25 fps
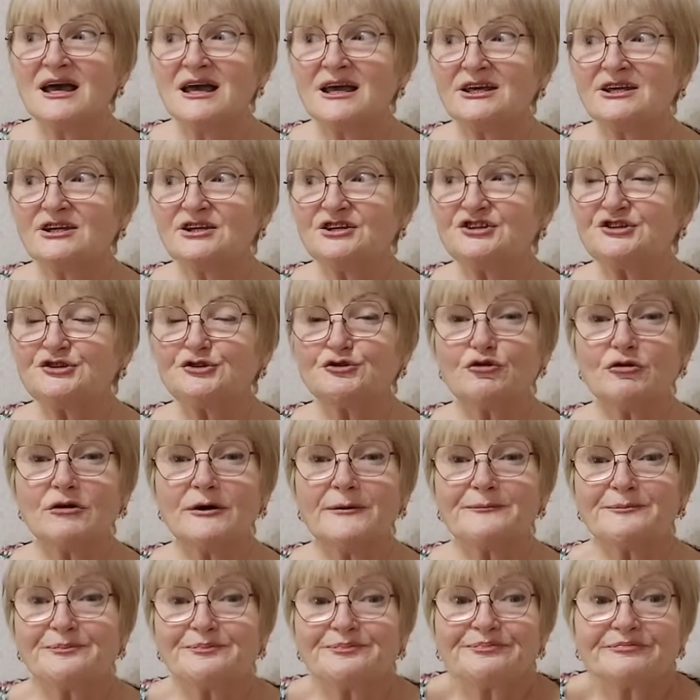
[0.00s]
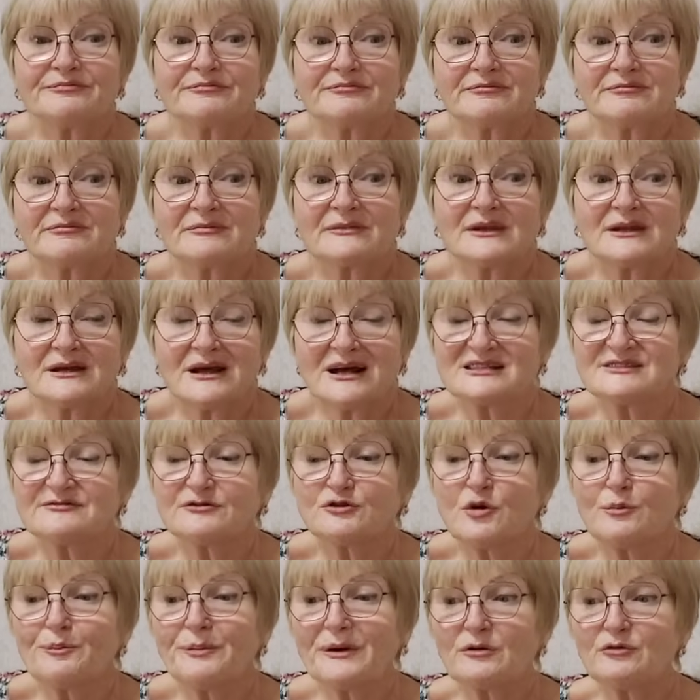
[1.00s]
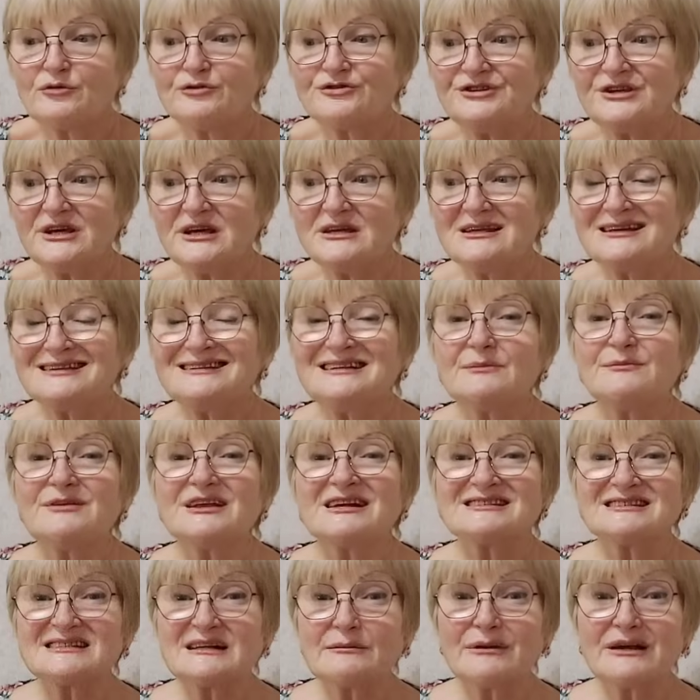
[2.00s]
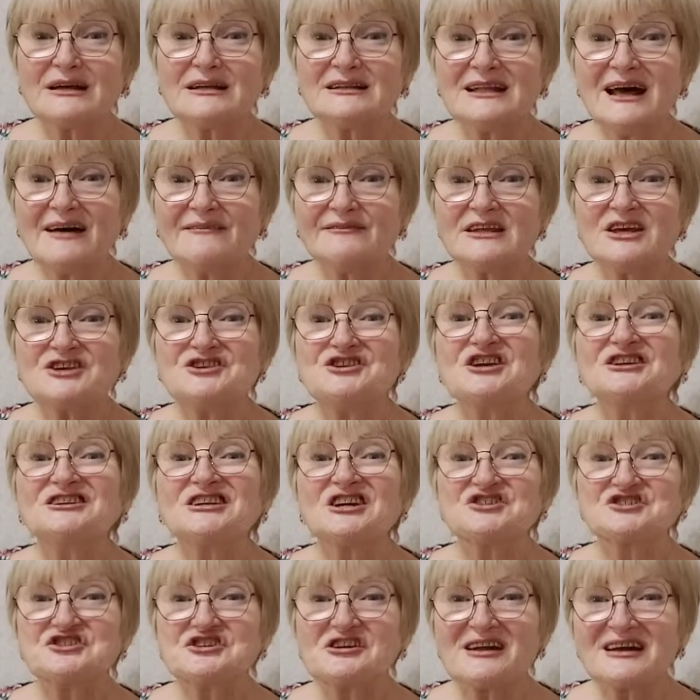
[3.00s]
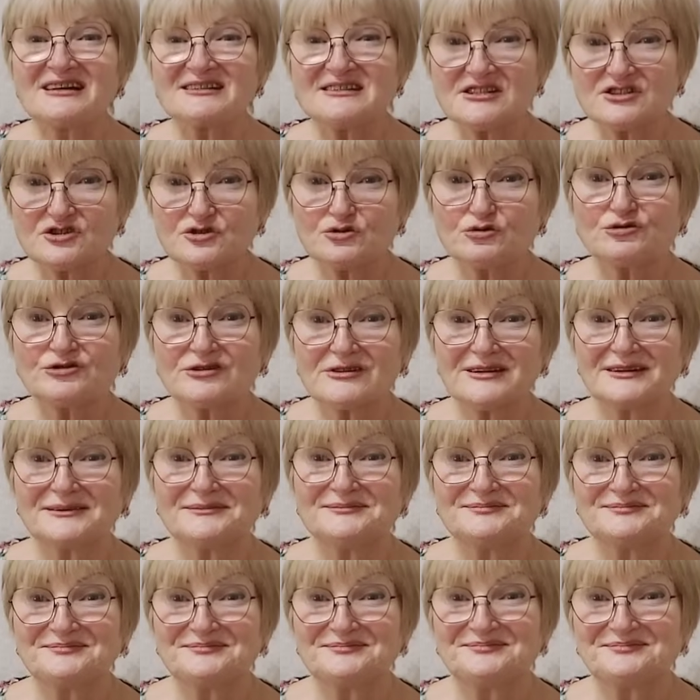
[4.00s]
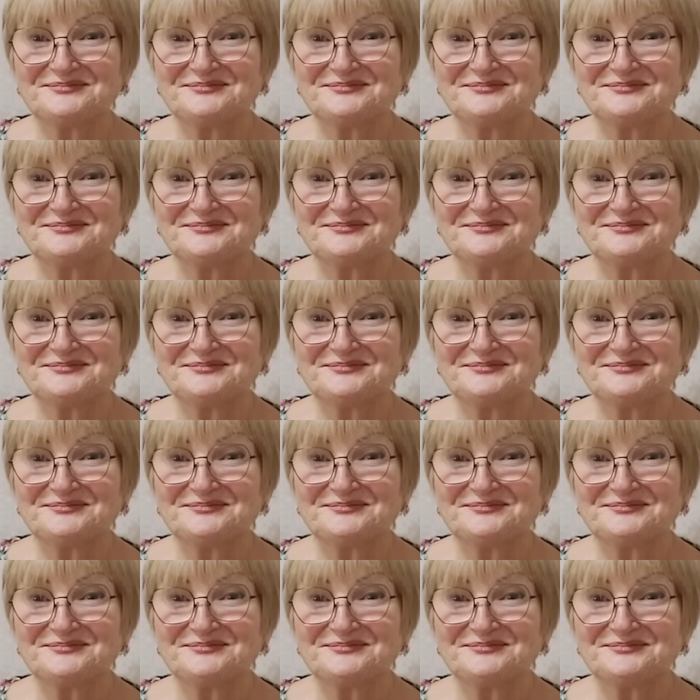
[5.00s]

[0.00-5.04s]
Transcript: И еще о своем похудении для меня самое главное не нажираться с утра.